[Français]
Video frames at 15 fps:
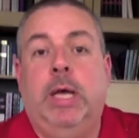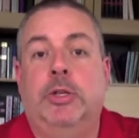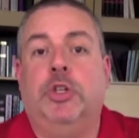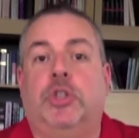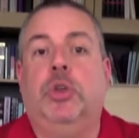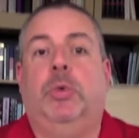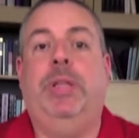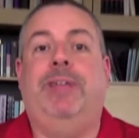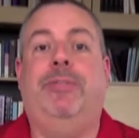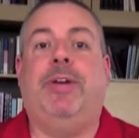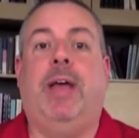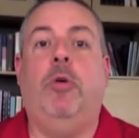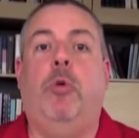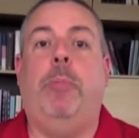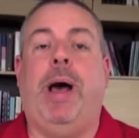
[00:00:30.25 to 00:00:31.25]
Ce sont des
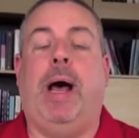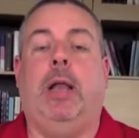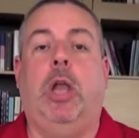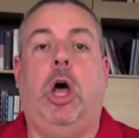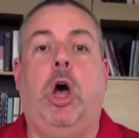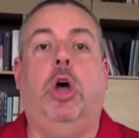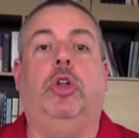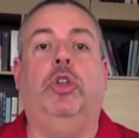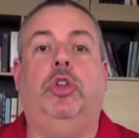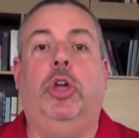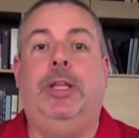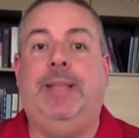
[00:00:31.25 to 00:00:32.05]
vrais haut-parleurs de